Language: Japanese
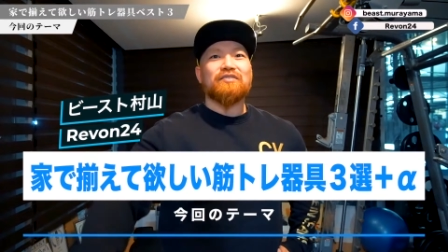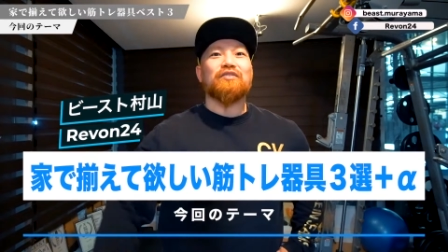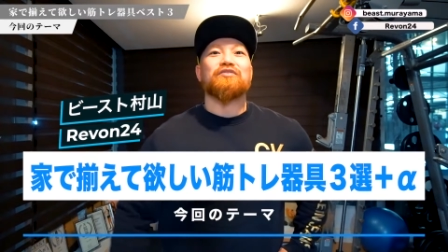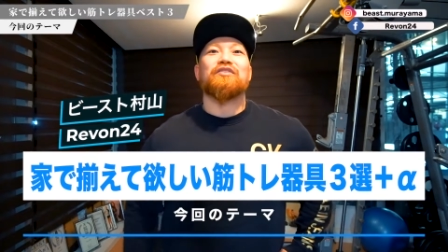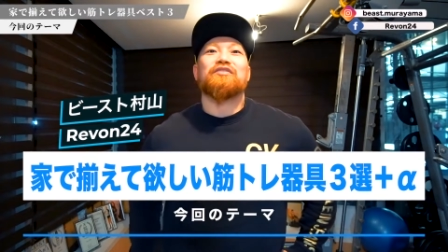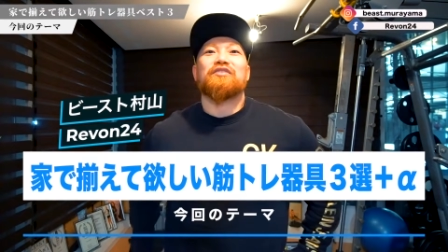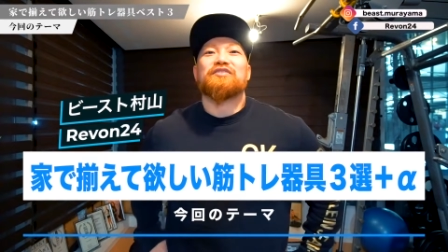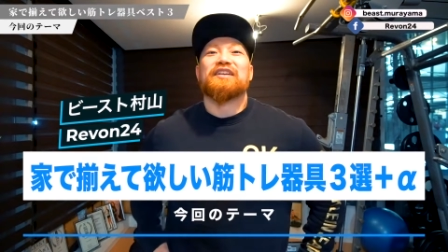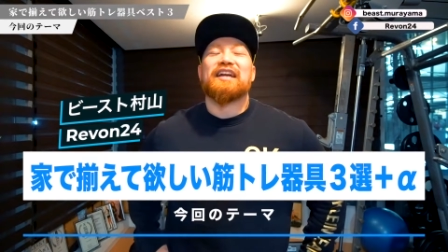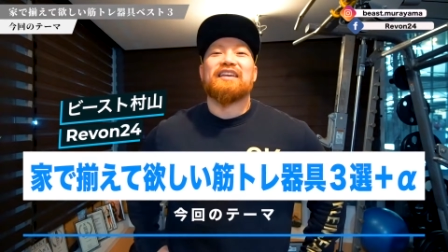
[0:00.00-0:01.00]
どうぞよろ
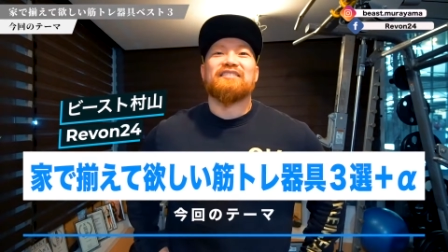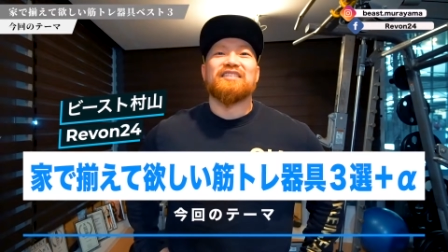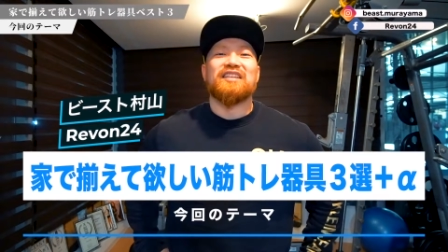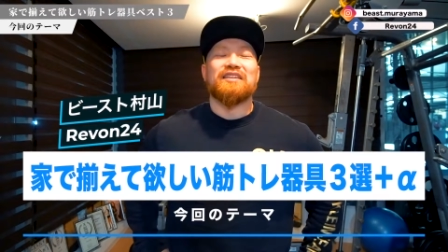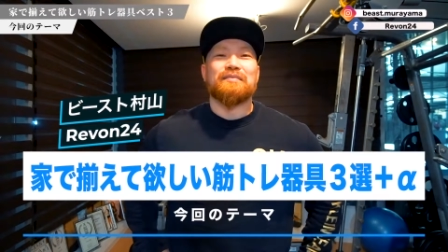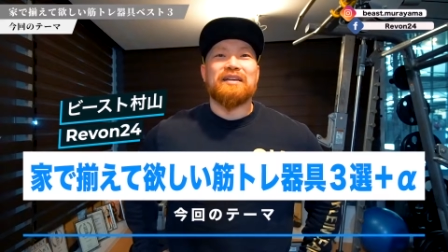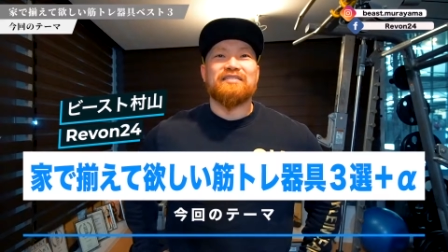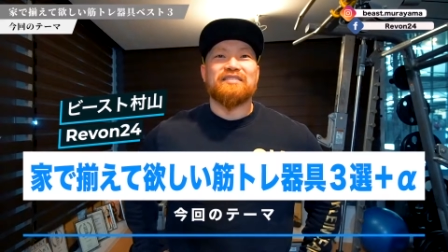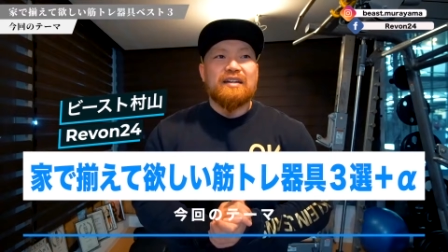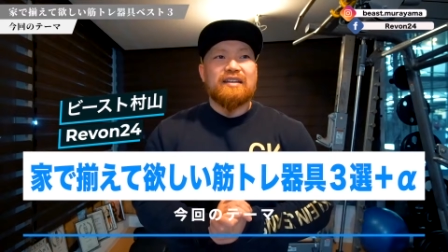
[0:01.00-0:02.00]
しくお願いしま
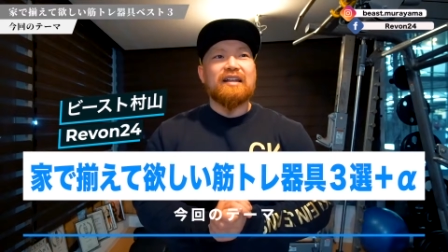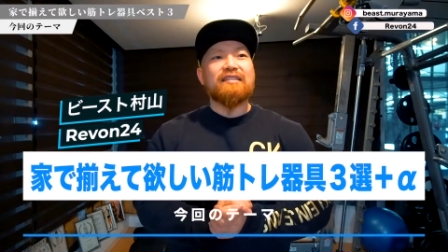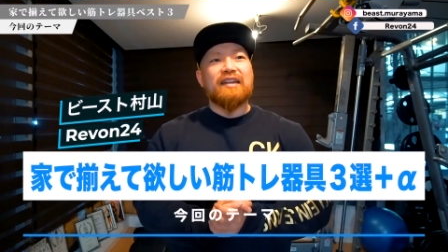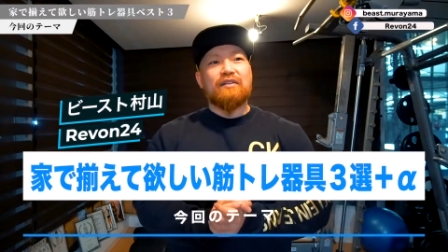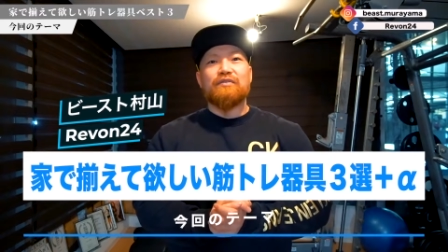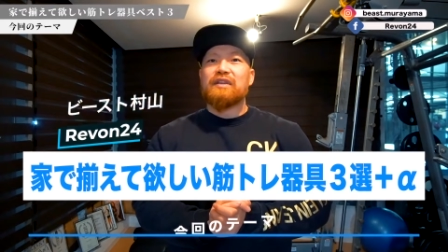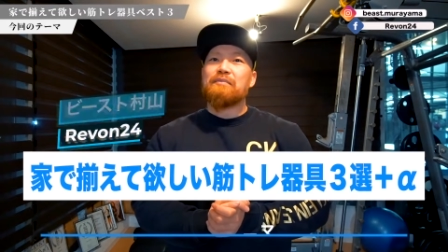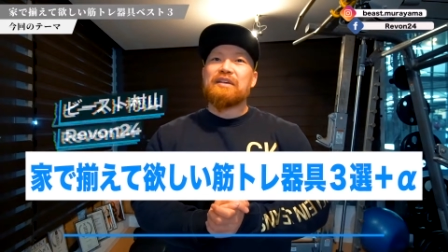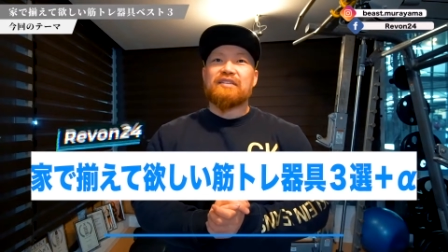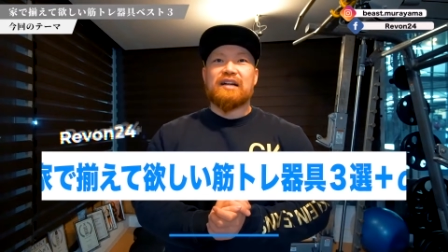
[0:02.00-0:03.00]
す。で、なぜね、この
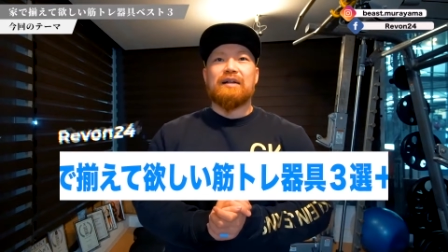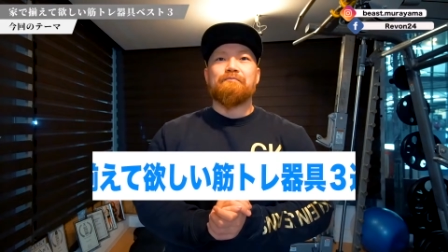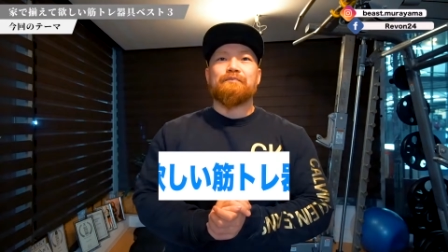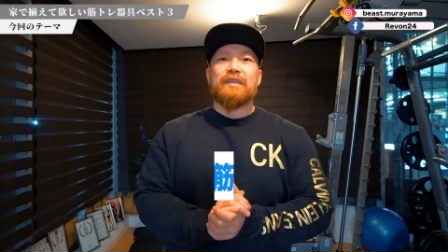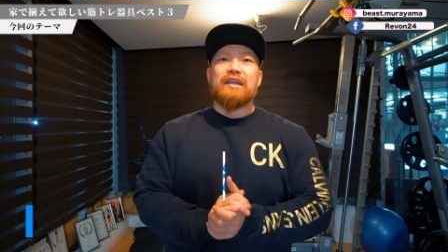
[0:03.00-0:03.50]
テーマにしたか。